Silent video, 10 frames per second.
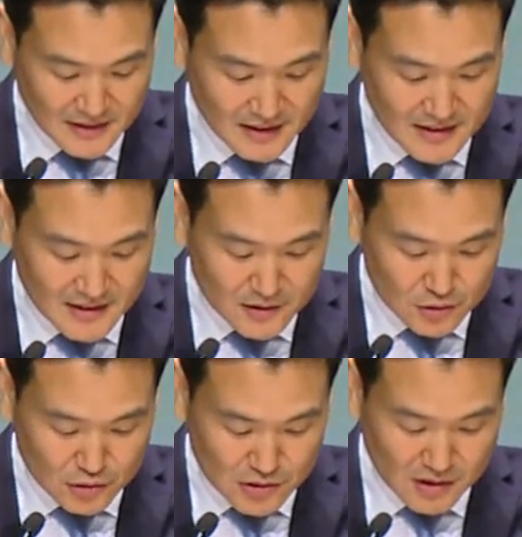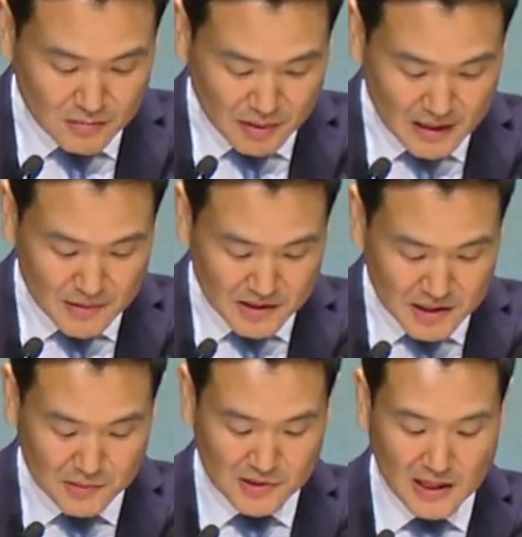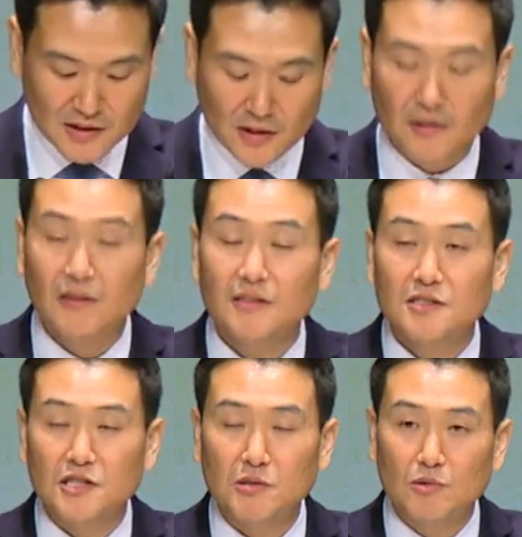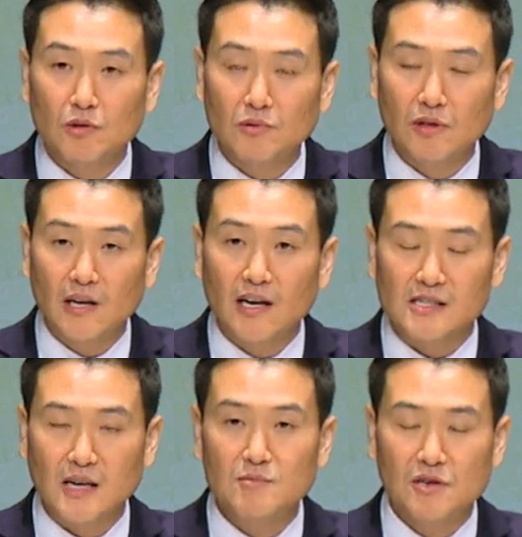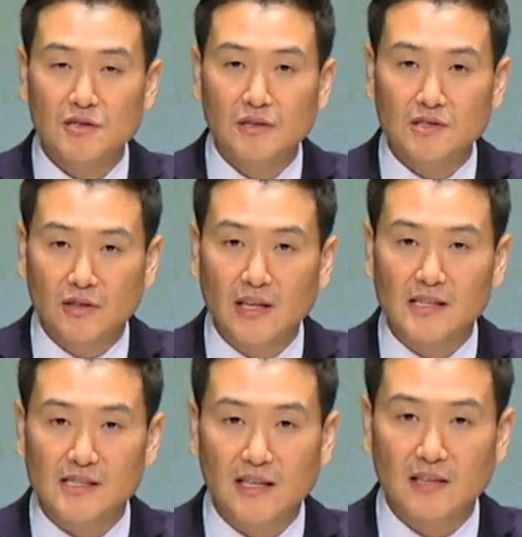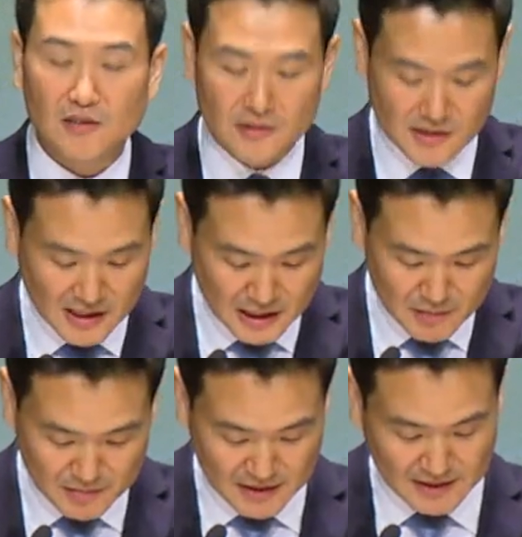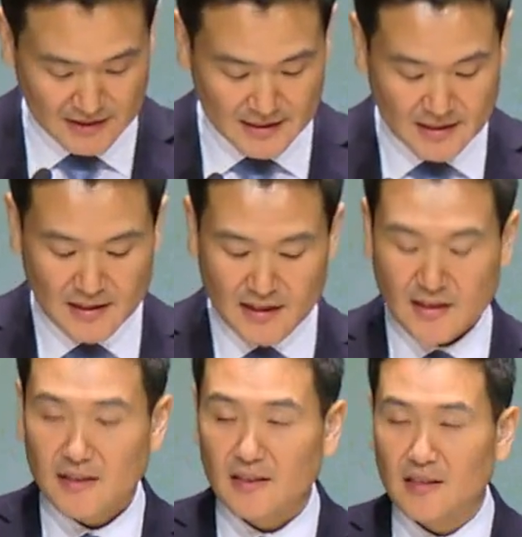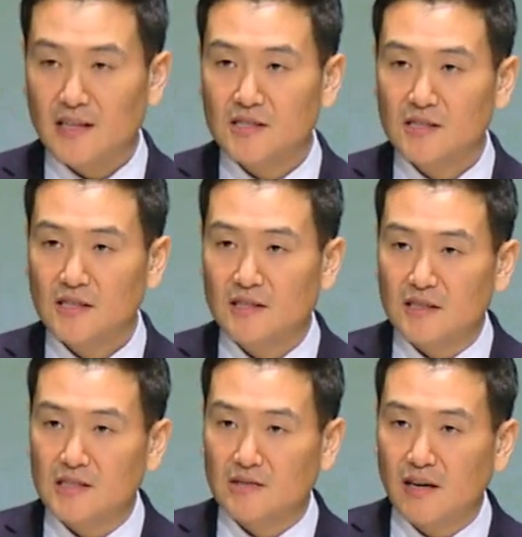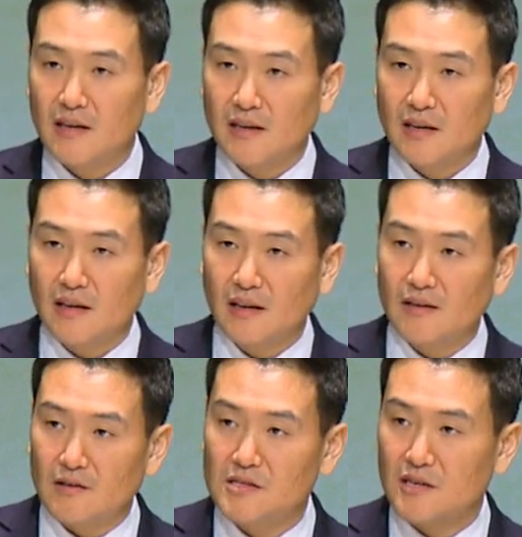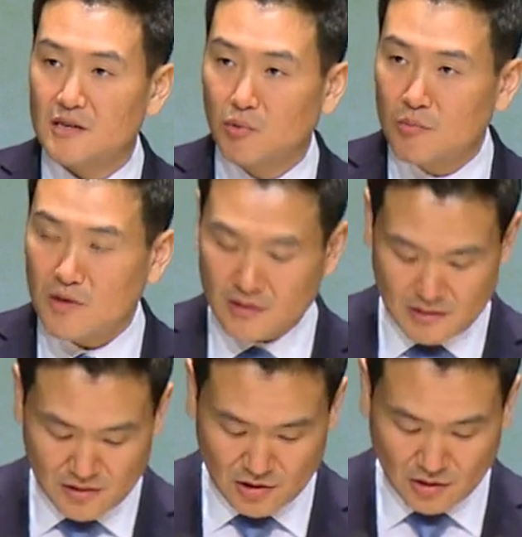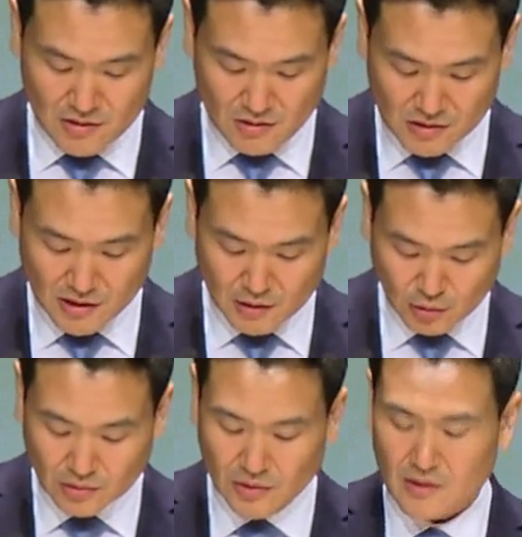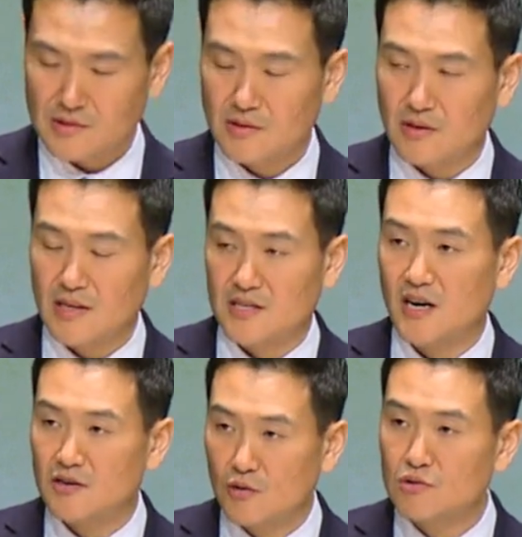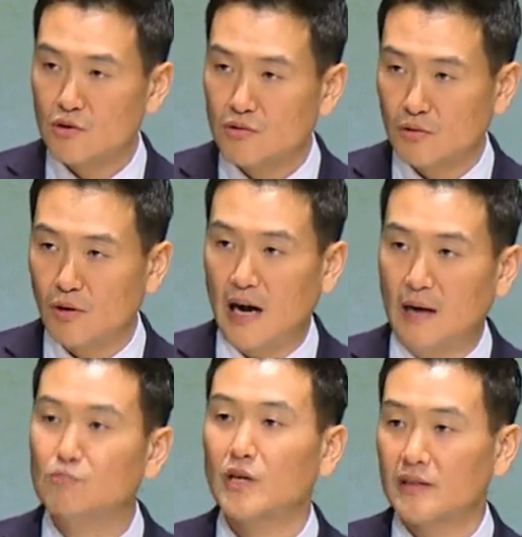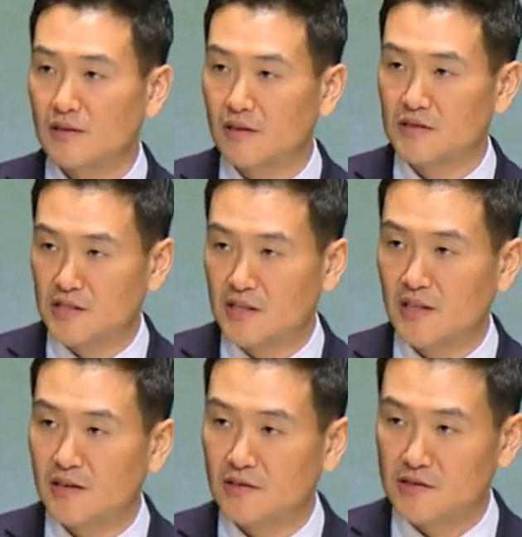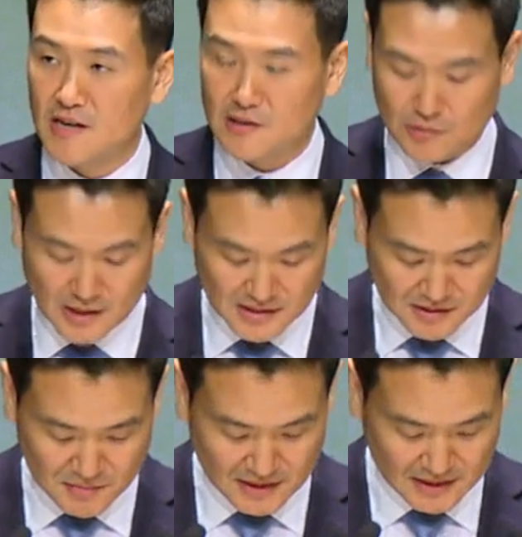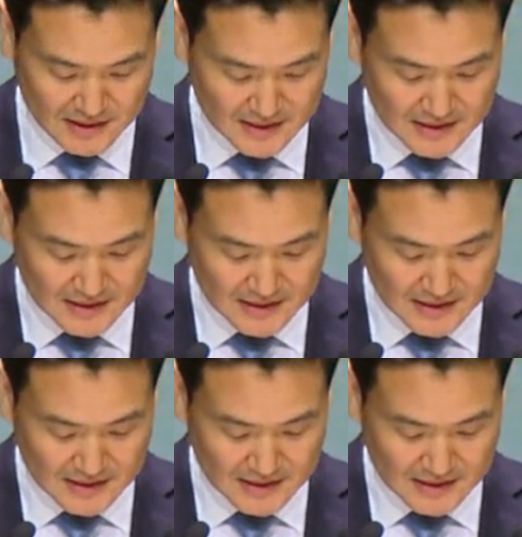엘리야는 주전 874년 지금으로부터 약 3천년 전에 살았던 사람입니다. 이 당시 이스라엘의 역사를 보면 전 역사를 통틀어서 가장 영적으로 암울했던 시기라는 것을 알 수가 있습니다.